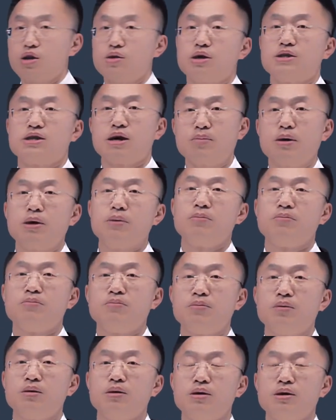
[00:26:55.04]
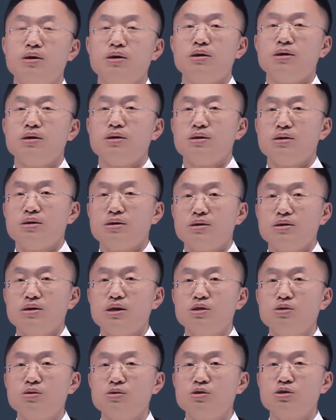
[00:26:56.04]
六点三呗。
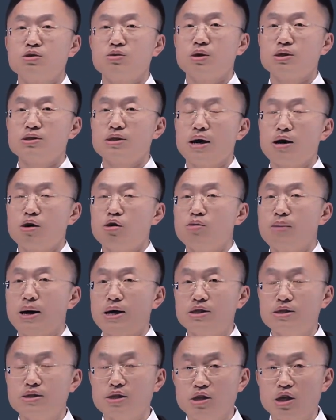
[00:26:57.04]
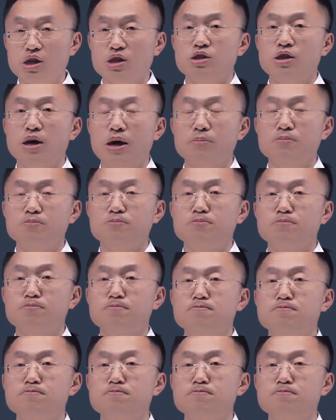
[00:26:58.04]
也就是说，在购买日的这一天。